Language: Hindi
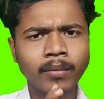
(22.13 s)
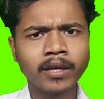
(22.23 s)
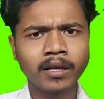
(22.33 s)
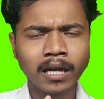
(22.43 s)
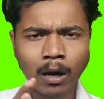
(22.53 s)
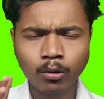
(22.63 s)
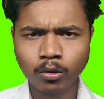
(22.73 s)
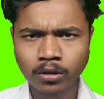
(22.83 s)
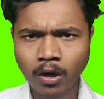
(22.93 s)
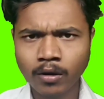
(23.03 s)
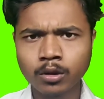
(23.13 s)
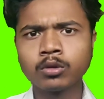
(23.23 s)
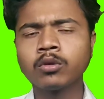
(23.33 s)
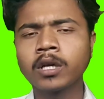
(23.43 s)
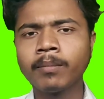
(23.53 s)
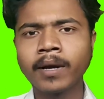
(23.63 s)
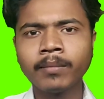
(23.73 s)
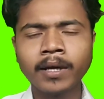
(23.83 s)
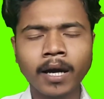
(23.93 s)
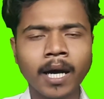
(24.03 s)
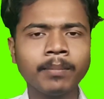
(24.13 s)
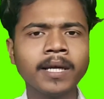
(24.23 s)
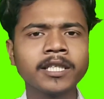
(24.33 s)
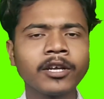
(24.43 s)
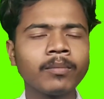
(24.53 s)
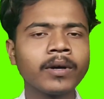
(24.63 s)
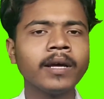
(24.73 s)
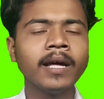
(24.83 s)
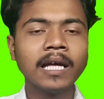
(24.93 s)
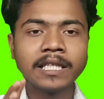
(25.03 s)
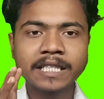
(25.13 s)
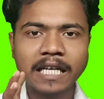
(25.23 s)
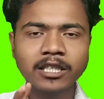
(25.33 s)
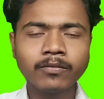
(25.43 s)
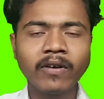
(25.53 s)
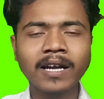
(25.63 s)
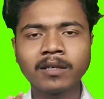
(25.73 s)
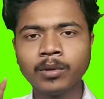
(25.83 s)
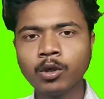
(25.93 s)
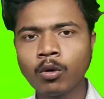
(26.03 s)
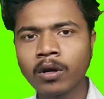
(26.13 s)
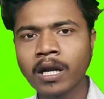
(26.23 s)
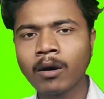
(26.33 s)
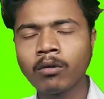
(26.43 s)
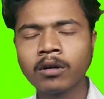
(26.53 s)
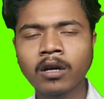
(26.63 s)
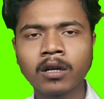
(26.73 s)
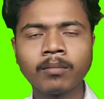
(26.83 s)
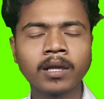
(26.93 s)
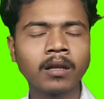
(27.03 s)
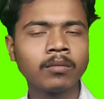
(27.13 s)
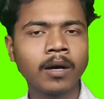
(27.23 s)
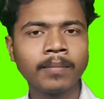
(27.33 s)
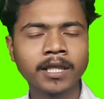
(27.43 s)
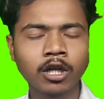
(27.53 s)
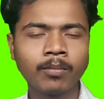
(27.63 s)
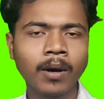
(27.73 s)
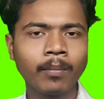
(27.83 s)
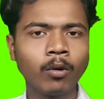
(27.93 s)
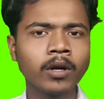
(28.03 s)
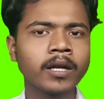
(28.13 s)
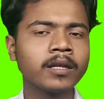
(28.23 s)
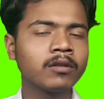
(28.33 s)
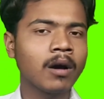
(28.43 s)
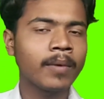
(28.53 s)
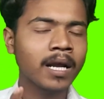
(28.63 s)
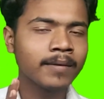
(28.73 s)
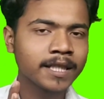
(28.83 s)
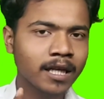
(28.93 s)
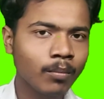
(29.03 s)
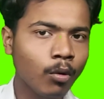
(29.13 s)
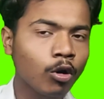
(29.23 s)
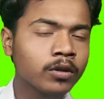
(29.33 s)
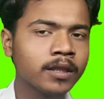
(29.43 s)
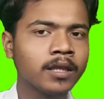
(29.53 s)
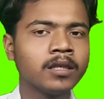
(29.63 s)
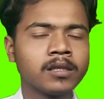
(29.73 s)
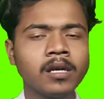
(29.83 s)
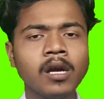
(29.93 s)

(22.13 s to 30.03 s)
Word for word: मन में ये डाउट होता होगा दोस्तों की मैं भी अपने चैनल पर चाइनीज फैक्ट वीडियो को डाउनलोड करके मतलब अपने चैनल पर अपलोड करें तो हमारा भी चैनल बहुत ही तेजी